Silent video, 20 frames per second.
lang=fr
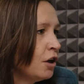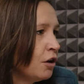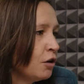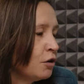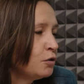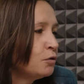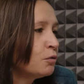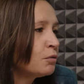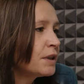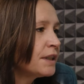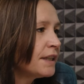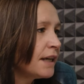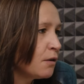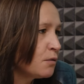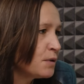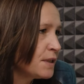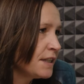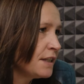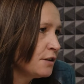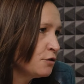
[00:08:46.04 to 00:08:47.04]
Euh, donc, il y a
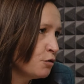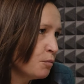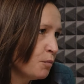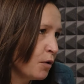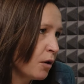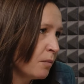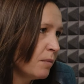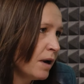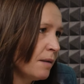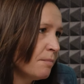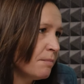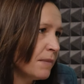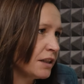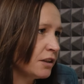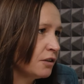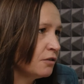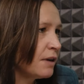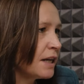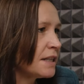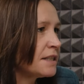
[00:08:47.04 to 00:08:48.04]
aussi ce problème
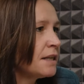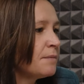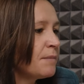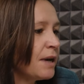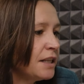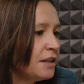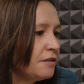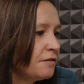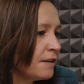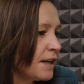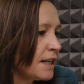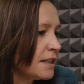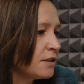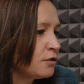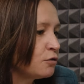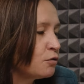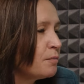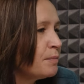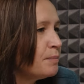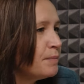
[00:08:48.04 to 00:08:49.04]
maintenant assez
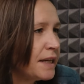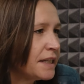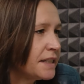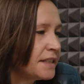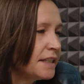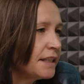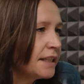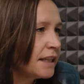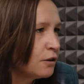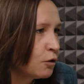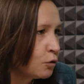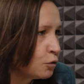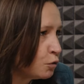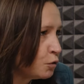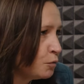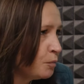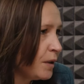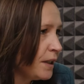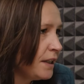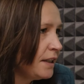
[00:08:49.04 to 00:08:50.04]
manifeste au Mexique et dans
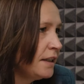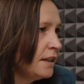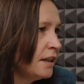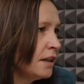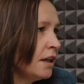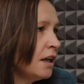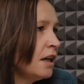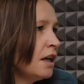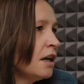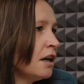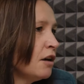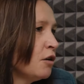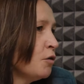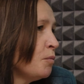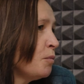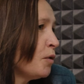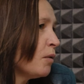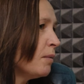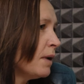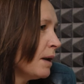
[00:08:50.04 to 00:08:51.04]
d'autres pays, euh,
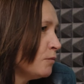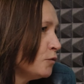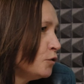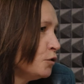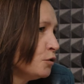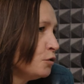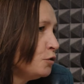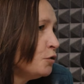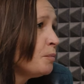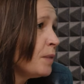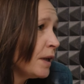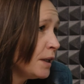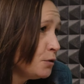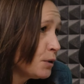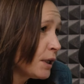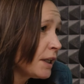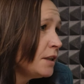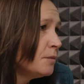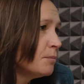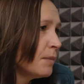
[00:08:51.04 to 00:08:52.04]
problème de, de
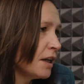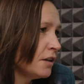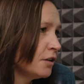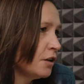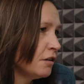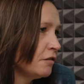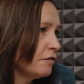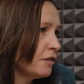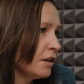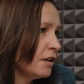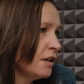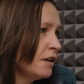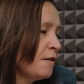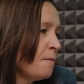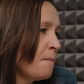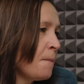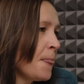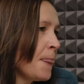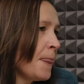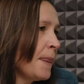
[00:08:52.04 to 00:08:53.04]
pénurie de main-d'œuvre.
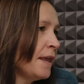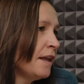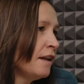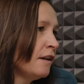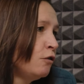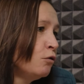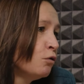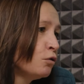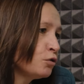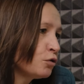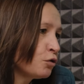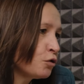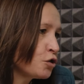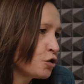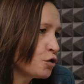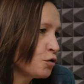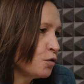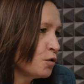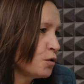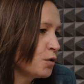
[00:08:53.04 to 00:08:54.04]
L'autre
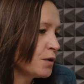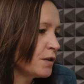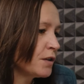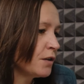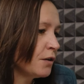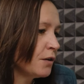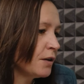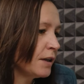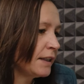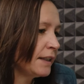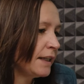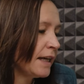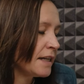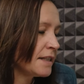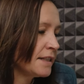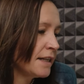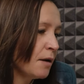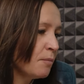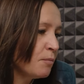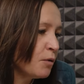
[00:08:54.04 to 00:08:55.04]
chose euh, qui est
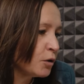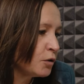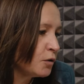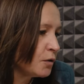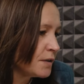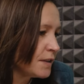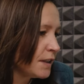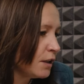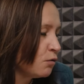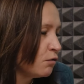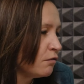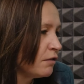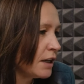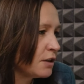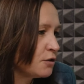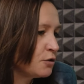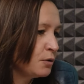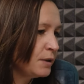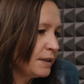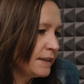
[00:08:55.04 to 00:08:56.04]
assez importante, c'est qu'on voit
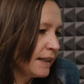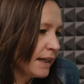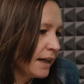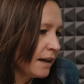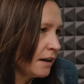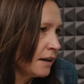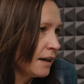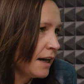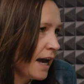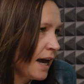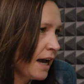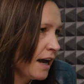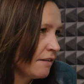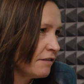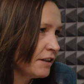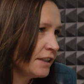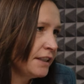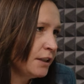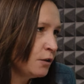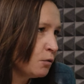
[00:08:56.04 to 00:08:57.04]
que ce terrain-là,
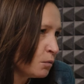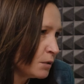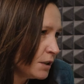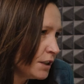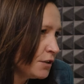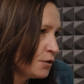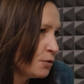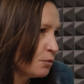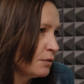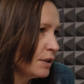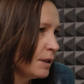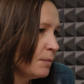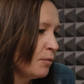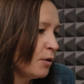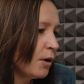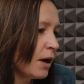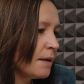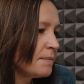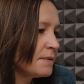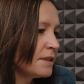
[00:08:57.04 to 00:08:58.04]
avec des conditions
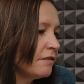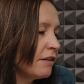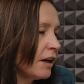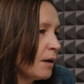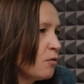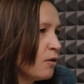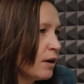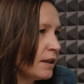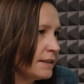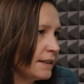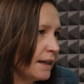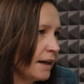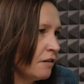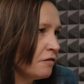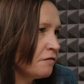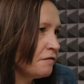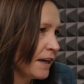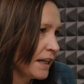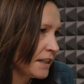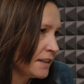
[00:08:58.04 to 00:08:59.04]
déplorables, c'est vraiment un terrain
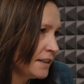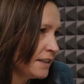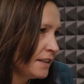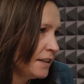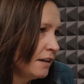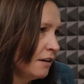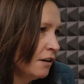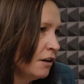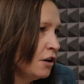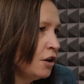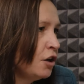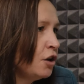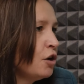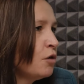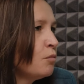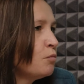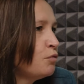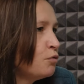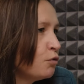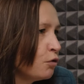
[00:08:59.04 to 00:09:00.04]
fertile
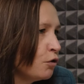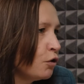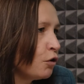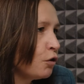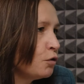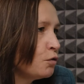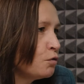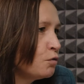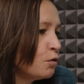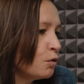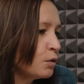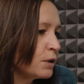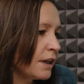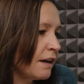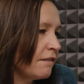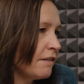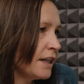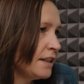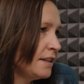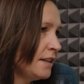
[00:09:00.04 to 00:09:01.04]
pour le recours au
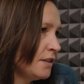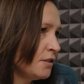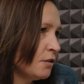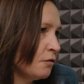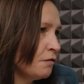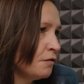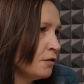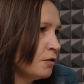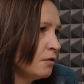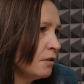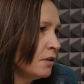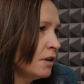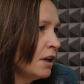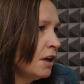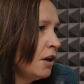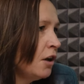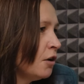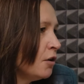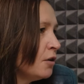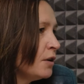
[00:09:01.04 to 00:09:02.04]
travail des enfants,
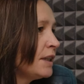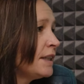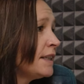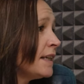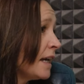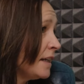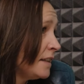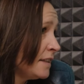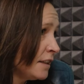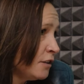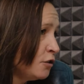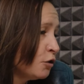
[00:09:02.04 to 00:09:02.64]
euh, qui a été